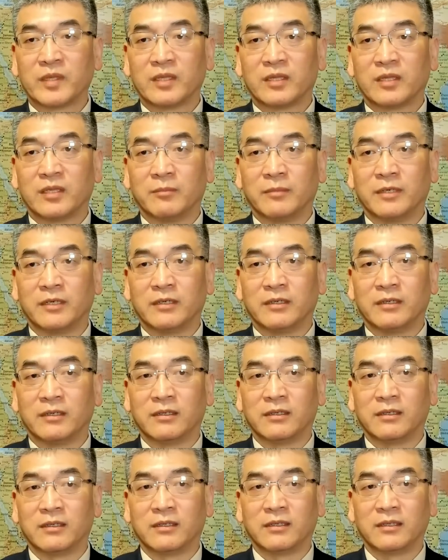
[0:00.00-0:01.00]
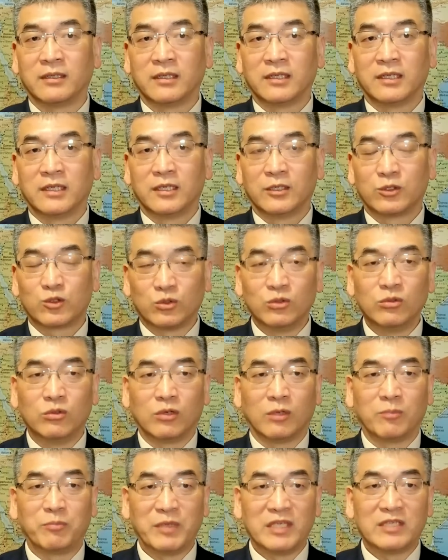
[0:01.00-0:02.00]
那么，中
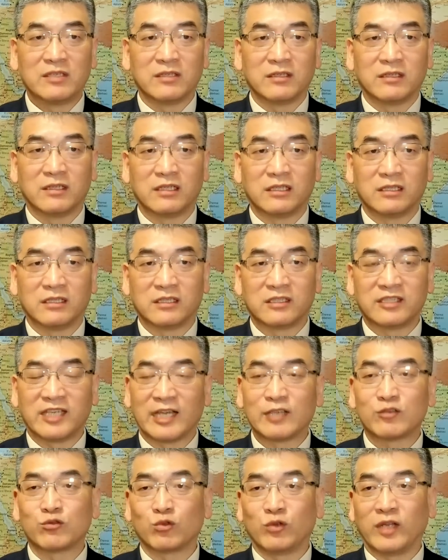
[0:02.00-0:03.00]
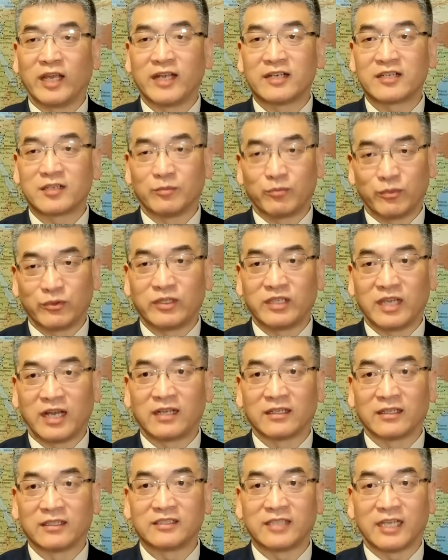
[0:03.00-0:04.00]
国毕竟和前苏联是不一
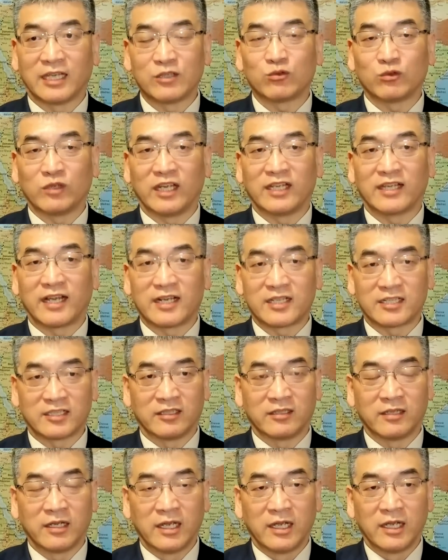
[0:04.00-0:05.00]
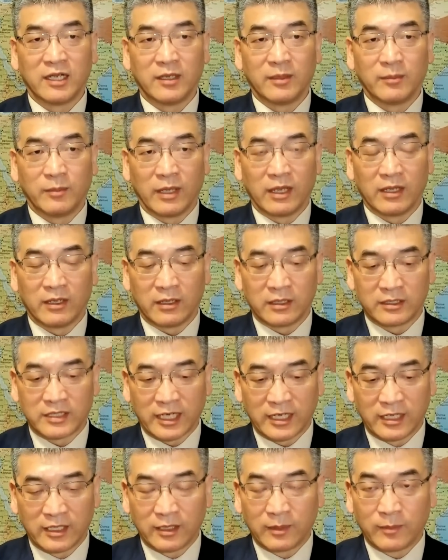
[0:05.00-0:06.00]
样的，前苏联它是。呃，
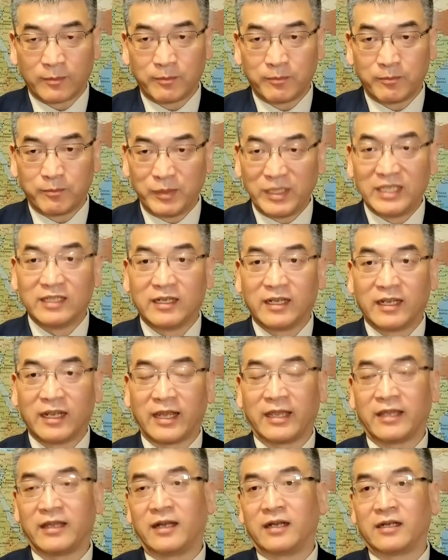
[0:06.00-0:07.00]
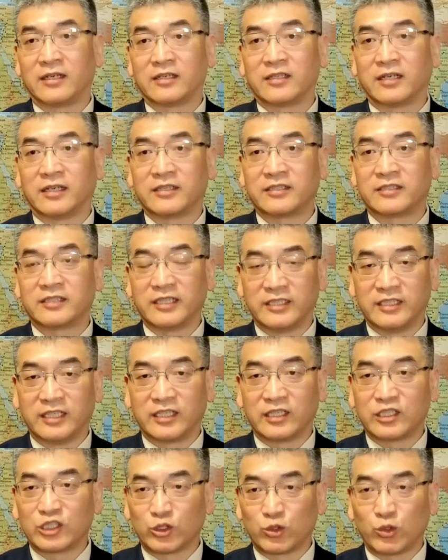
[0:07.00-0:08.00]
这个壁垒啊，这阵
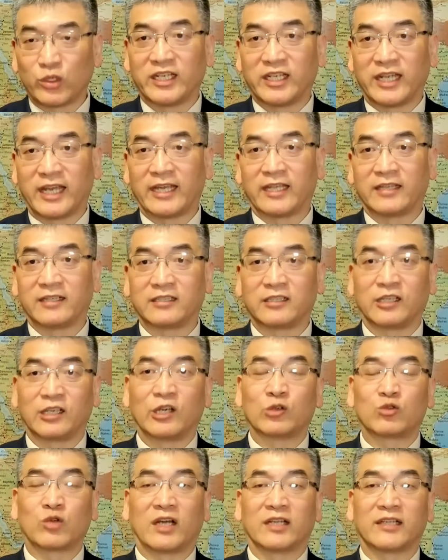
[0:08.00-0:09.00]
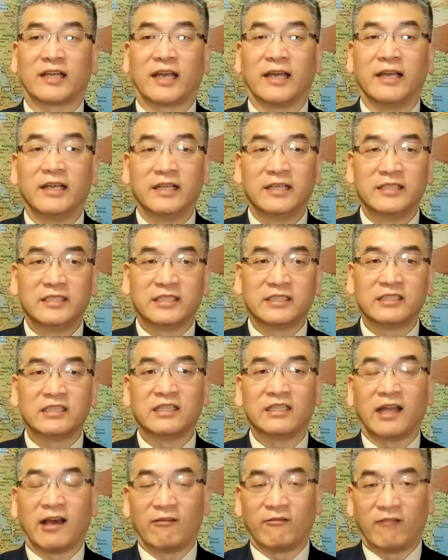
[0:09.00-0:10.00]
营是对垒的一个状态，经
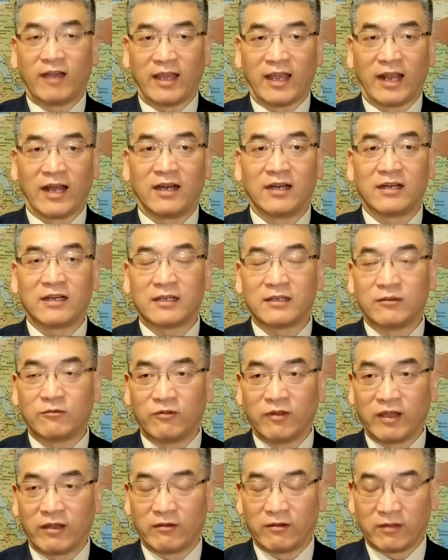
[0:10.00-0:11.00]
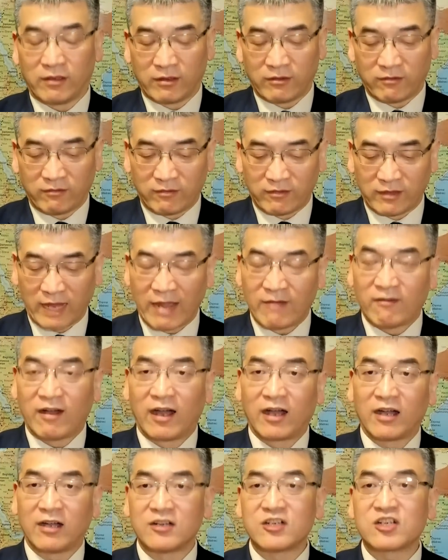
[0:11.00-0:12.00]
济呢往来很往呃来
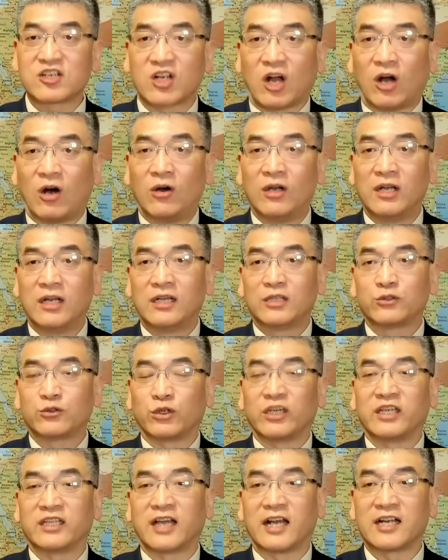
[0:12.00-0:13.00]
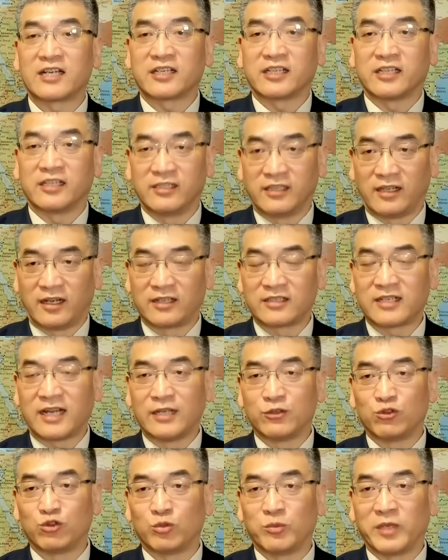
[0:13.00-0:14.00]
往很少，所以它是一个冷
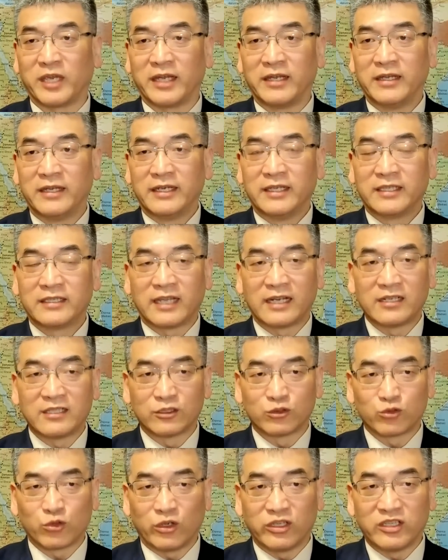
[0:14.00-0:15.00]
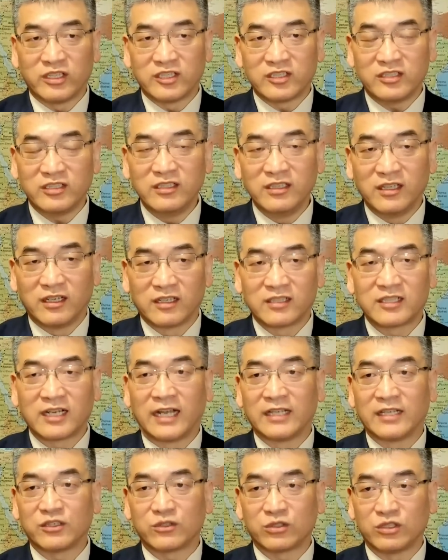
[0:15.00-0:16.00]
战局面。但是所谓的新冷
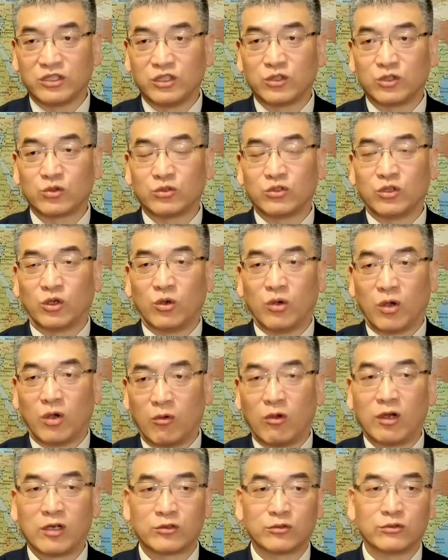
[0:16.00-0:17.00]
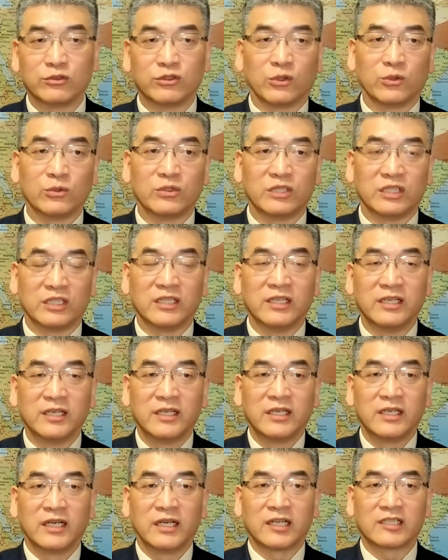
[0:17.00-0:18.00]
战，就是你中有我，我中有你，
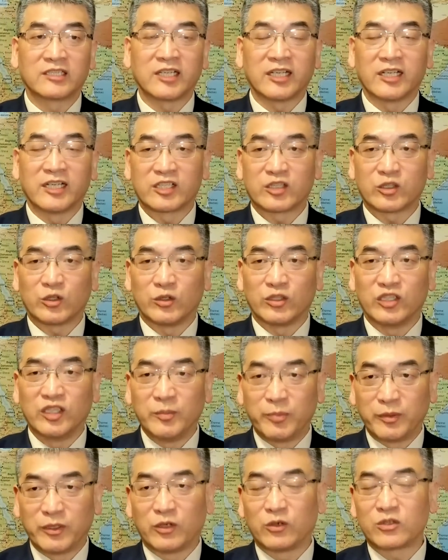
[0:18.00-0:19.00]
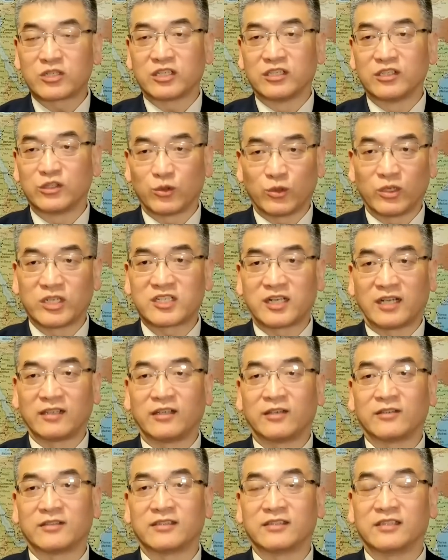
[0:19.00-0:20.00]
啊，这个时候一不留神就会伤
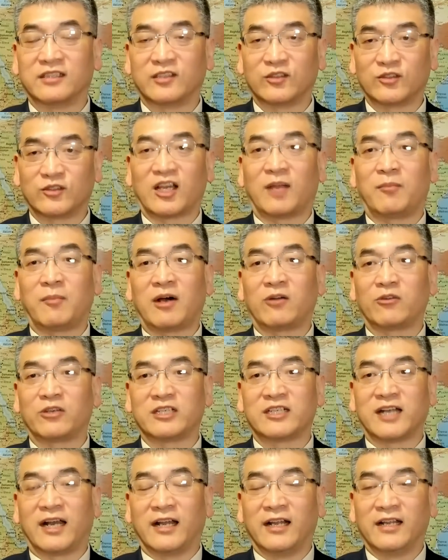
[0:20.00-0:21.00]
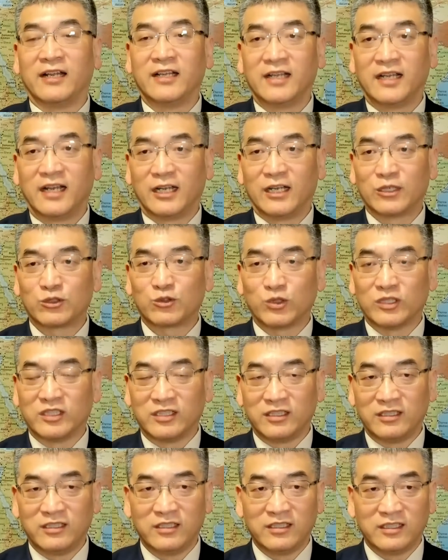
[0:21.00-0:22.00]
到自己，就像贸易战，呃，损
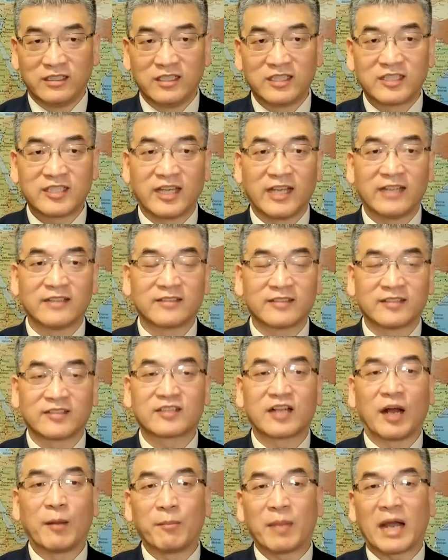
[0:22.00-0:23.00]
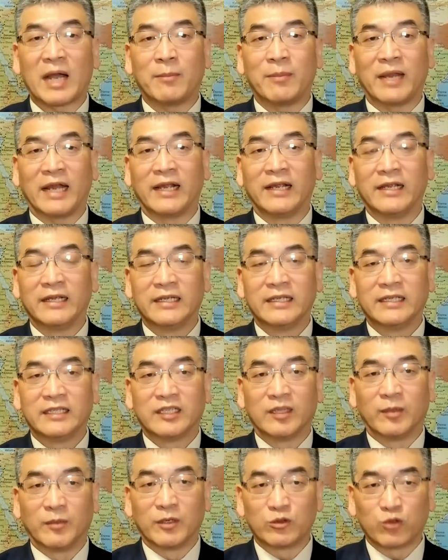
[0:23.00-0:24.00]
敌一千，自伤八百。
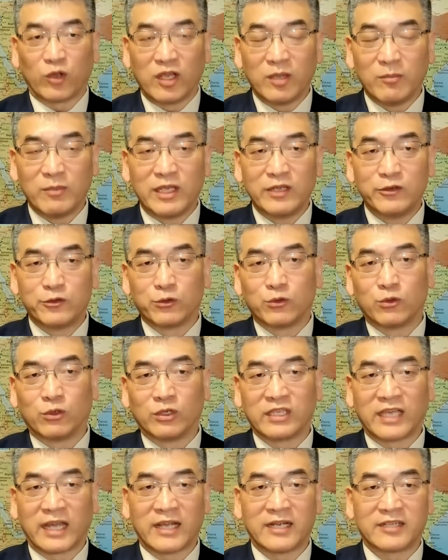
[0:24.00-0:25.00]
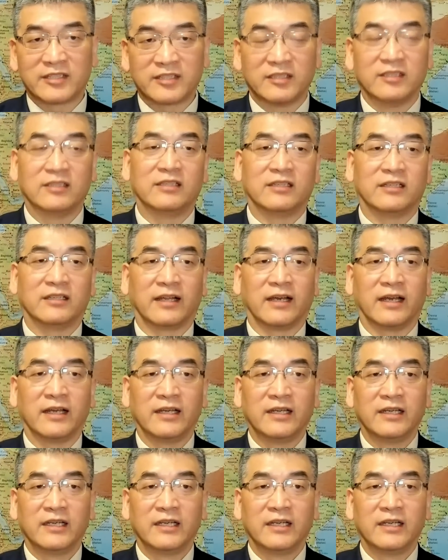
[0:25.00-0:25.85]
那么作为民主国家的政客呢，